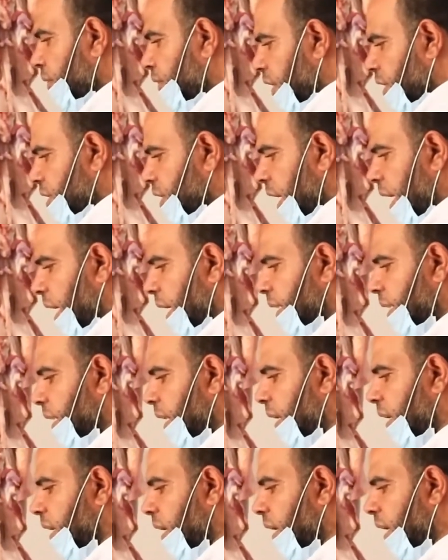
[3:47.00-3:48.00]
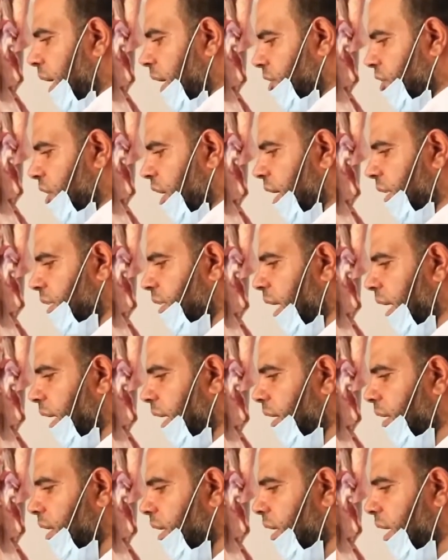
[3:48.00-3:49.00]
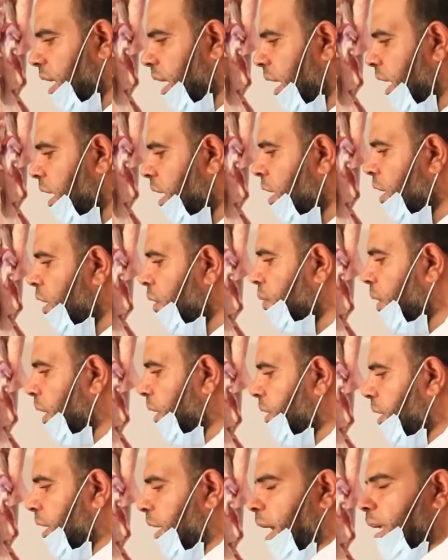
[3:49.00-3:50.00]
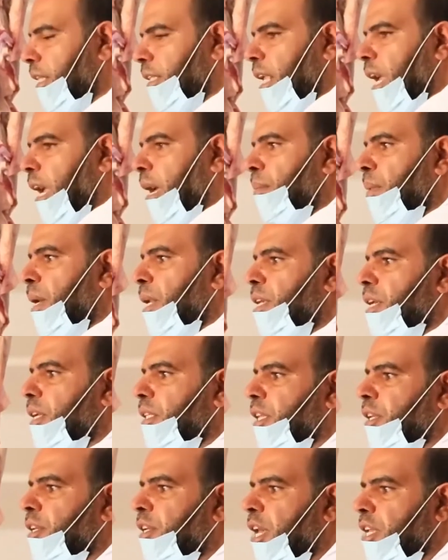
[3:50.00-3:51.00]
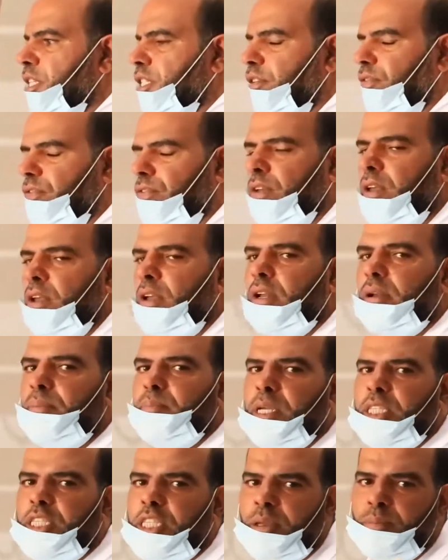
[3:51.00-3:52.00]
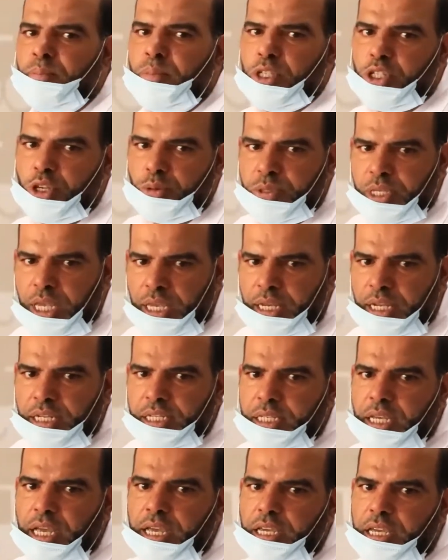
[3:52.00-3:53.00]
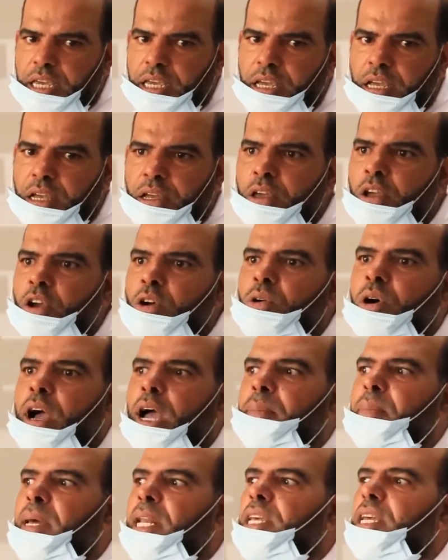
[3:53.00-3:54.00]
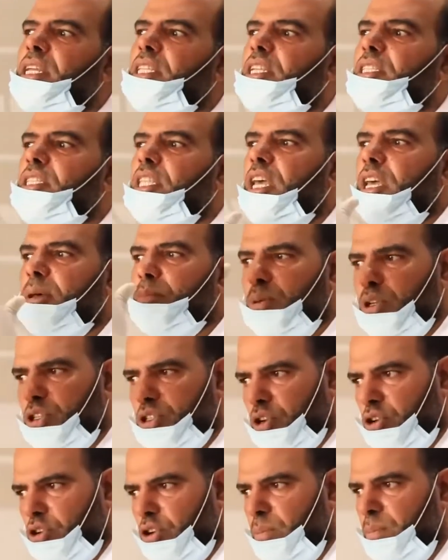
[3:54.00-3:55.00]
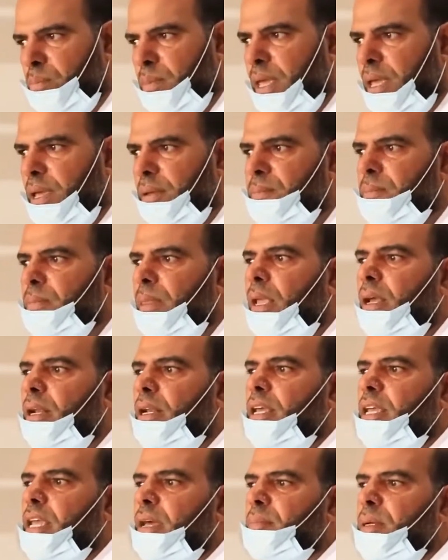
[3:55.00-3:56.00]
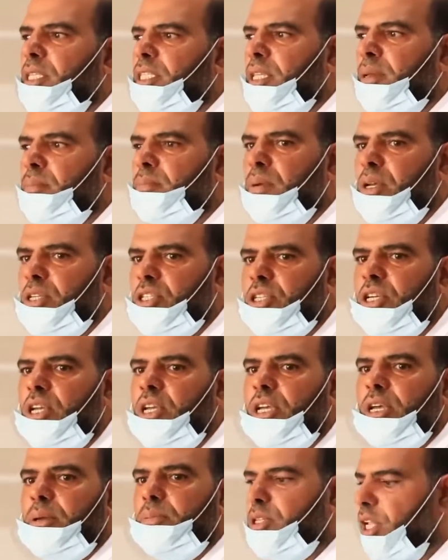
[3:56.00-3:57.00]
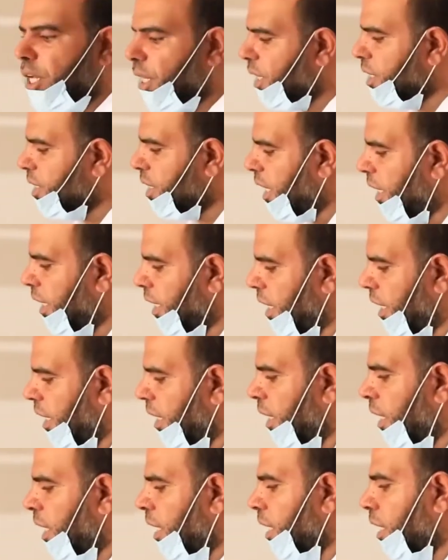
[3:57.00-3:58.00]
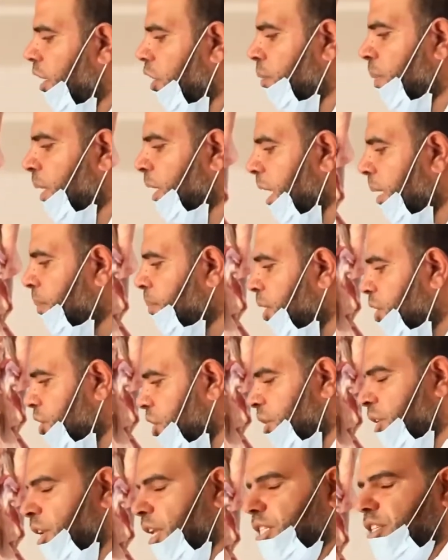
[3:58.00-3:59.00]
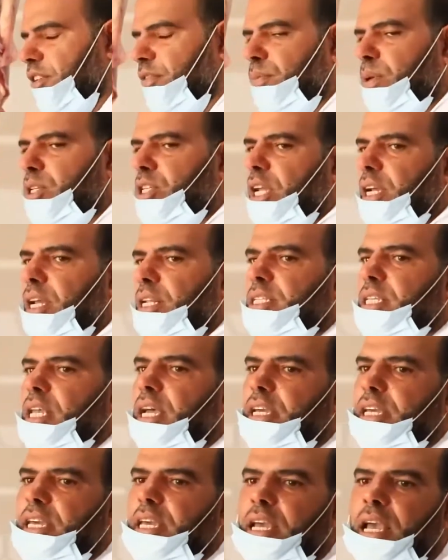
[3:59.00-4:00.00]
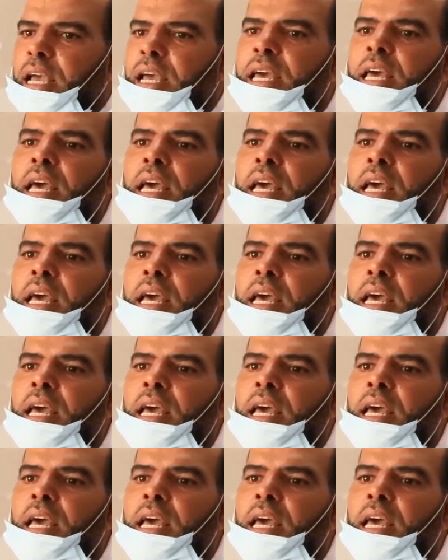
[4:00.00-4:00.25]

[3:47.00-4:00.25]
فساد للاحشاء الداخليه وهنا حتى عمليه النزف ما تتمش بشكل صحيح وعملية التيبس الرمي اللي هي ما تتمش بشكل صحيح لو ما تمش النزف بشكل صحيح